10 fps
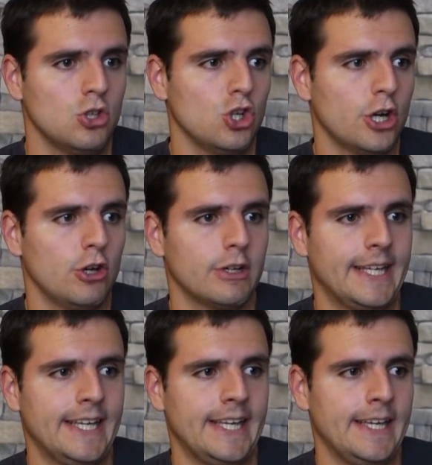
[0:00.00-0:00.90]
yo creo
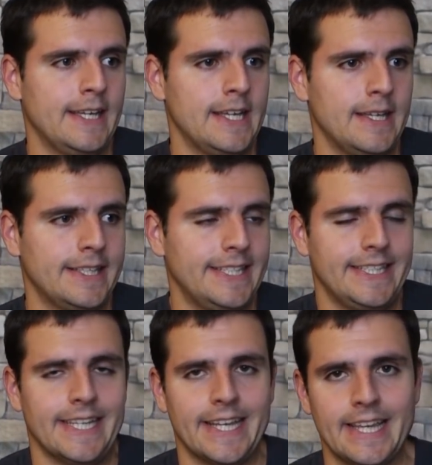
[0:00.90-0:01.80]
que si
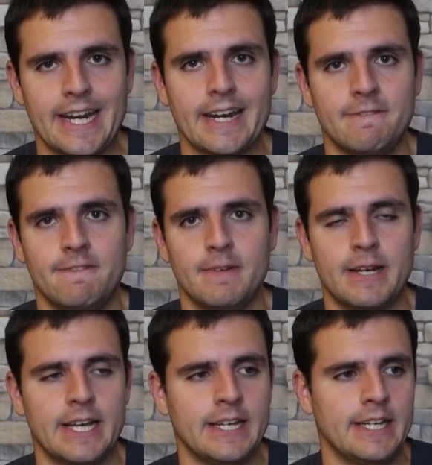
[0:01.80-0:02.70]
se queda Rafa
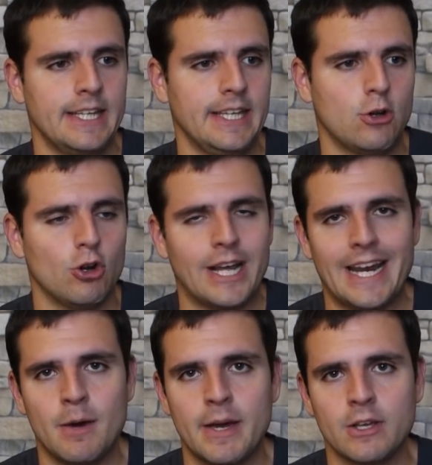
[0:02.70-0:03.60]
Barán con
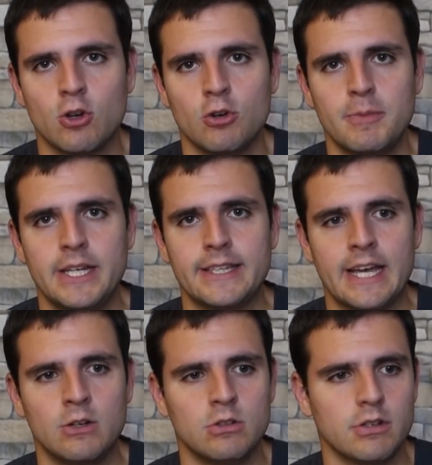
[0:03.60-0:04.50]
Alaba y con
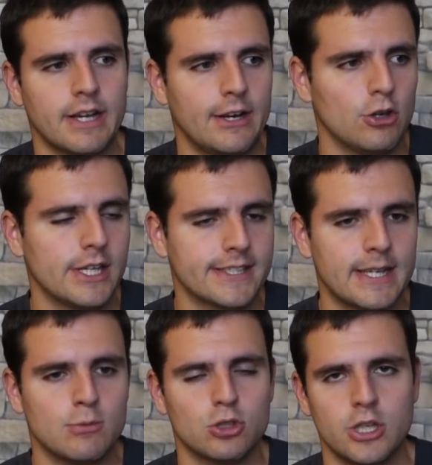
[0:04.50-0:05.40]
Militao, creo que
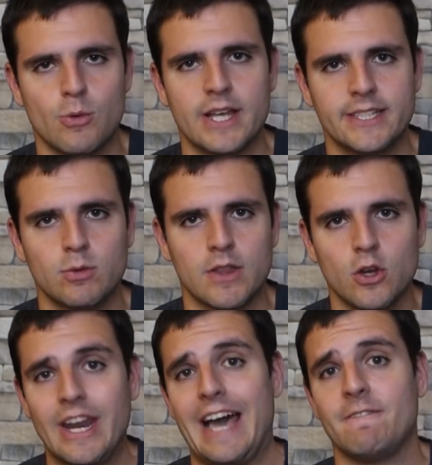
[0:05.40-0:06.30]
estamos en una
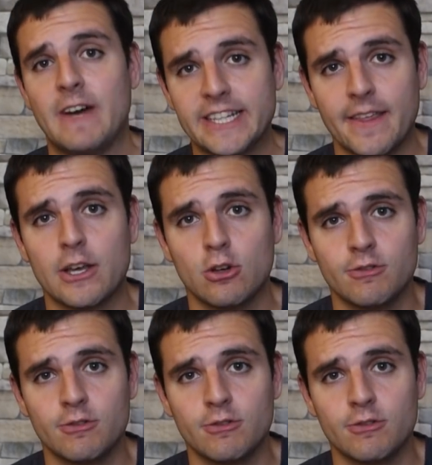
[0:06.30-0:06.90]
situación, a falta de